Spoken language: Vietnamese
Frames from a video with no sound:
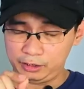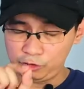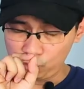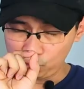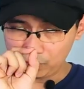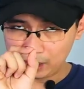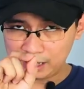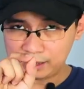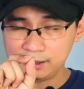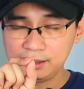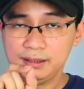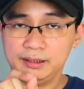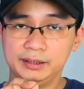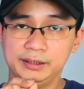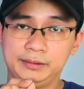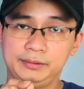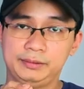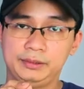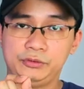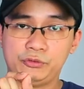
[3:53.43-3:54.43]
thì khi chúng ta
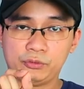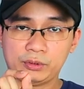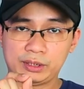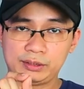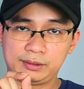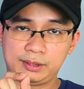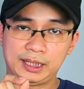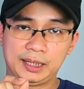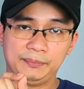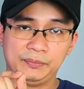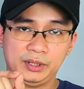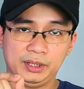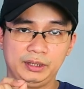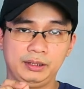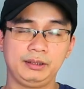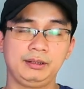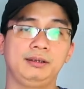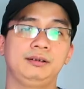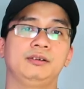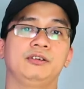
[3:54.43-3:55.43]
ngửi thì chúng ta sẽ cảm
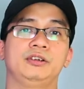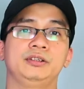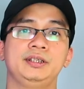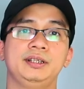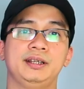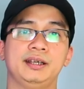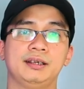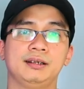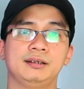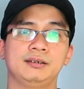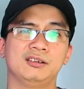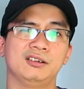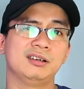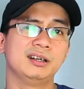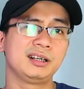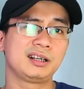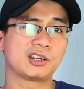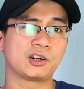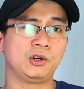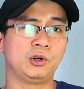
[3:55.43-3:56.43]
thấy nó như thế
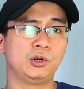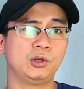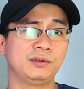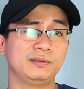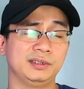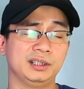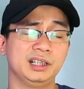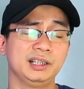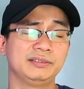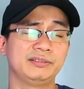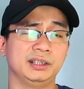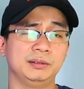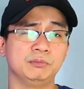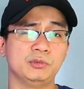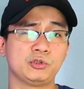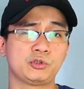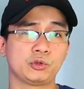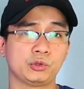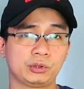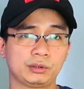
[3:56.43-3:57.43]
nó hơi khô và hơi
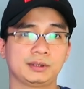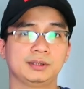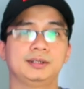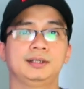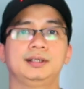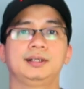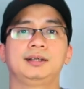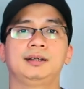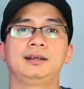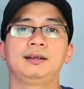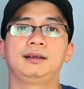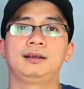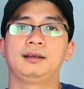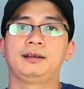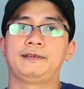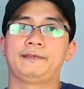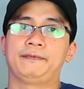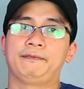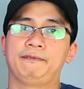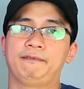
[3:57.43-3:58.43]
phấn một chút
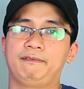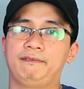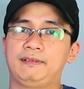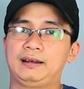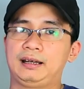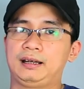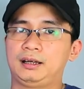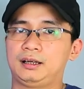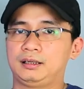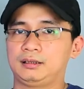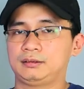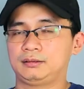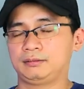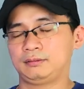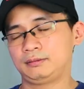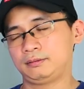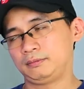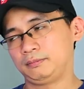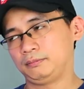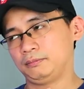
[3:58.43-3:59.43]

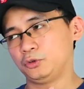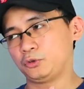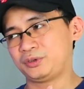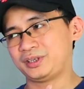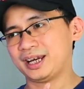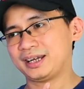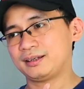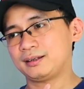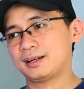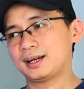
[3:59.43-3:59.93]
và một